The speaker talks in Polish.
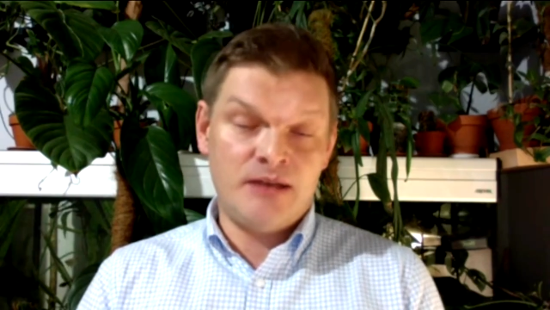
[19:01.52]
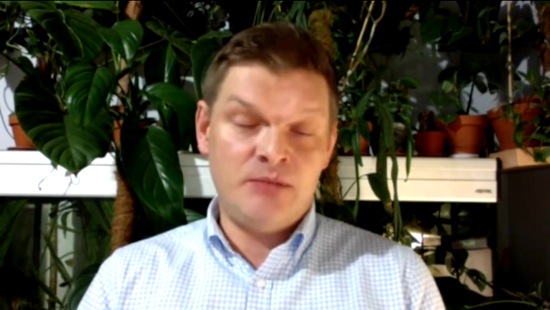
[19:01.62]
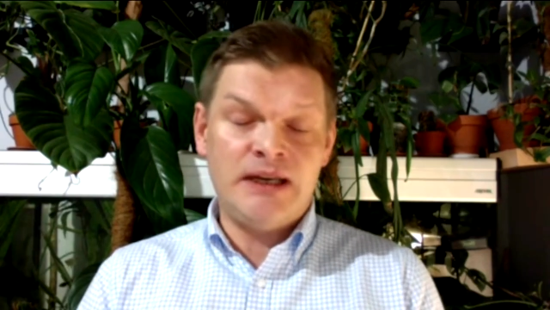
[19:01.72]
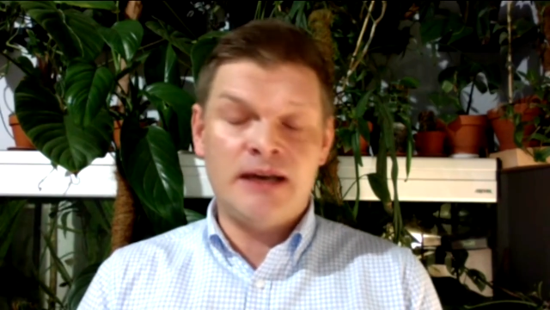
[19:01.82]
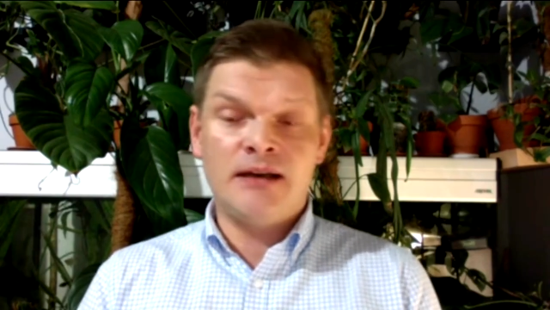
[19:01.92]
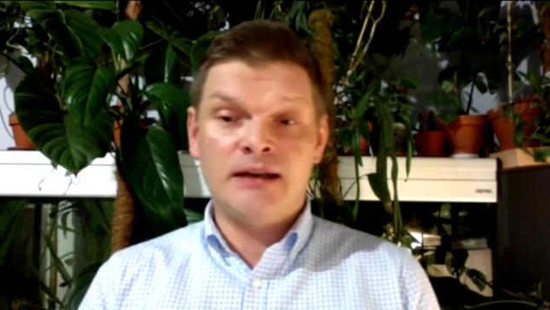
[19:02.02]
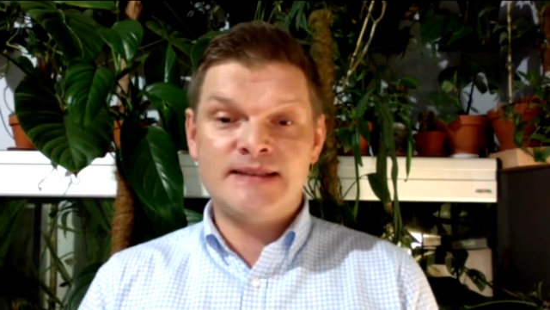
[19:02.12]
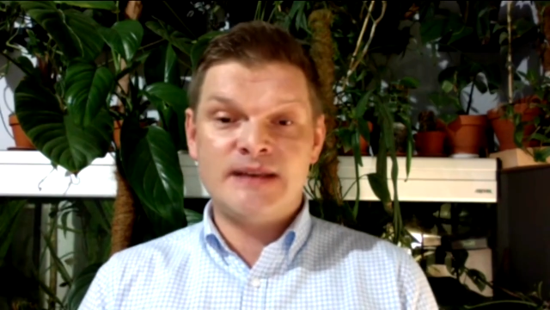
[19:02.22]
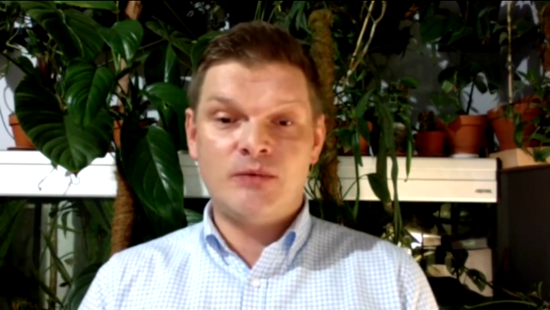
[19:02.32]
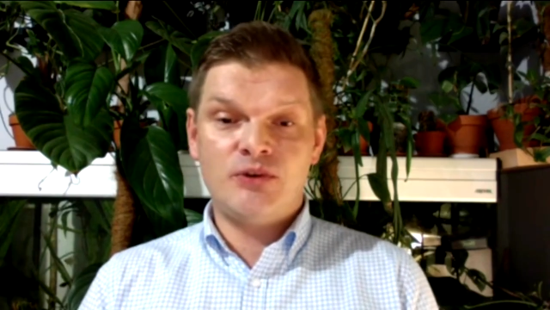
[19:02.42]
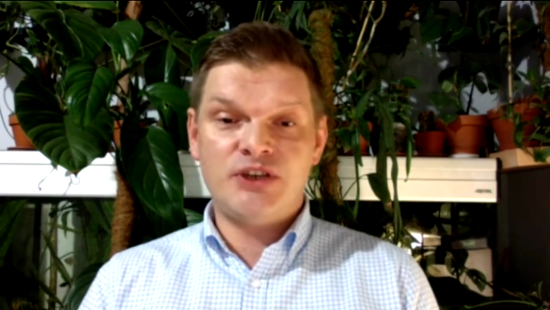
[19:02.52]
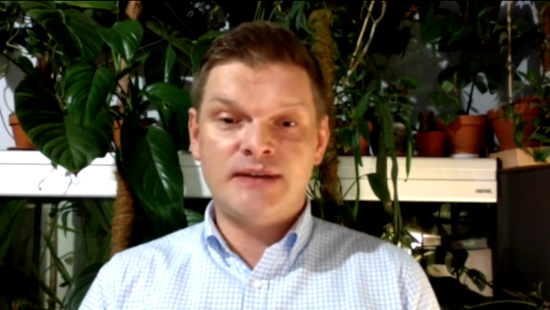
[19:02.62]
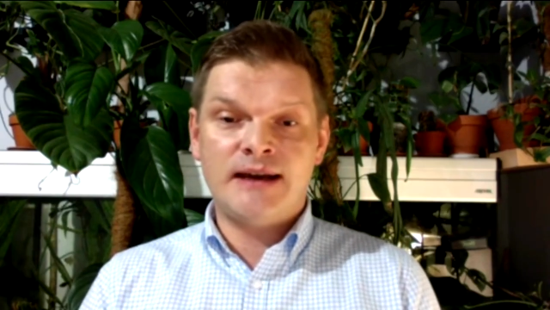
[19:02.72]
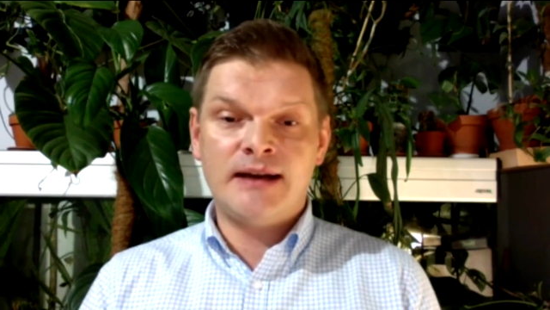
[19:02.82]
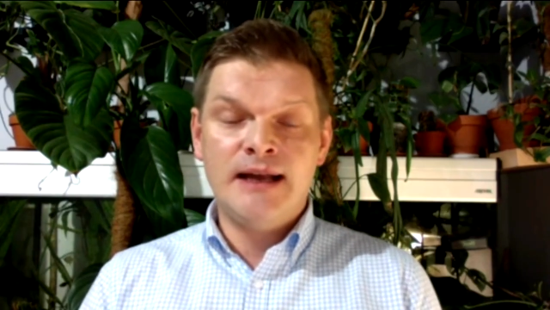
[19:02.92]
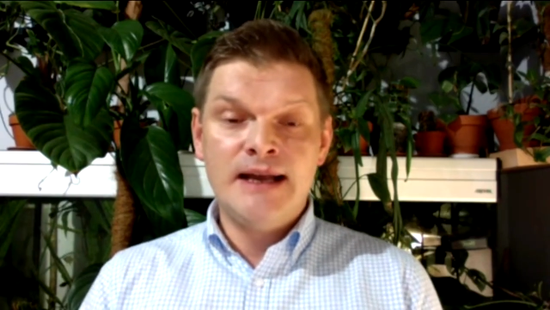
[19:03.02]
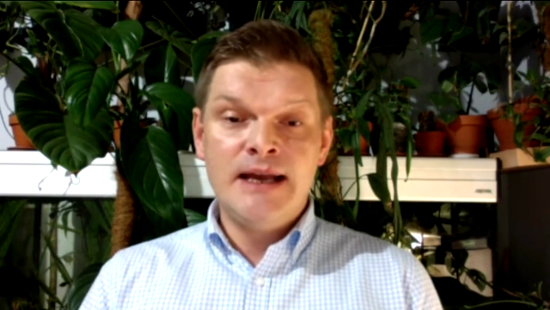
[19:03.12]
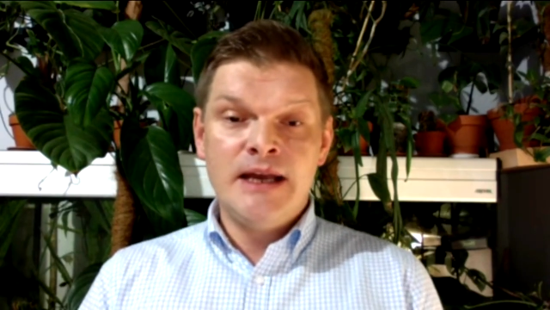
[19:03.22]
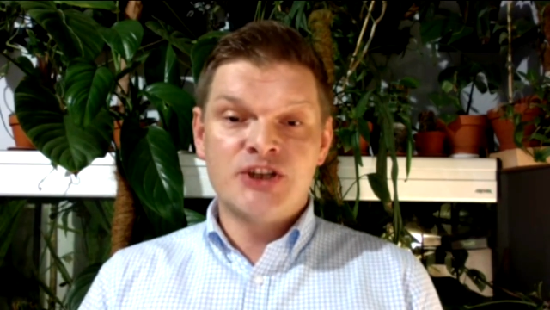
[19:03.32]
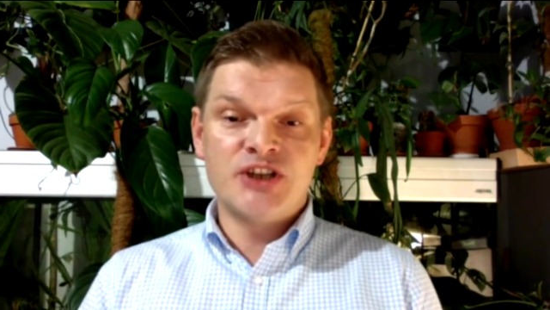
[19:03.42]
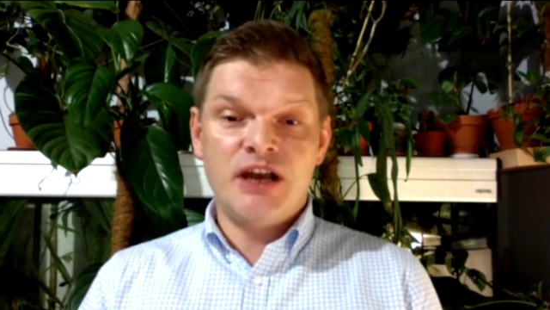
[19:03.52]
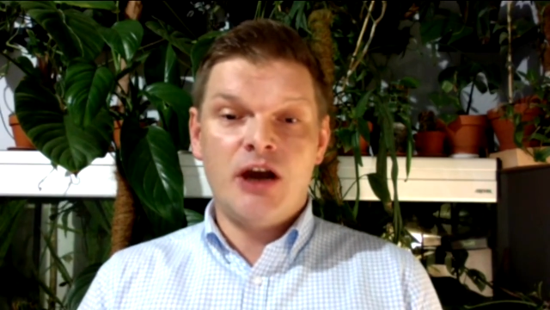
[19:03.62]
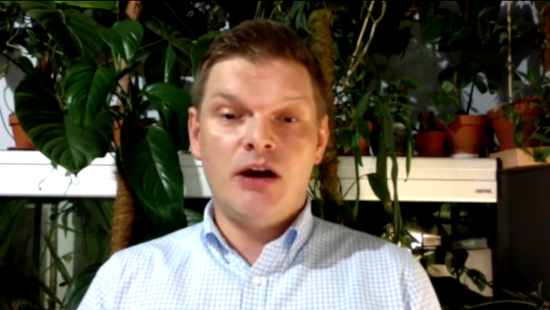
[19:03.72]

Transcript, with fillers: PR, e, stało się tak, że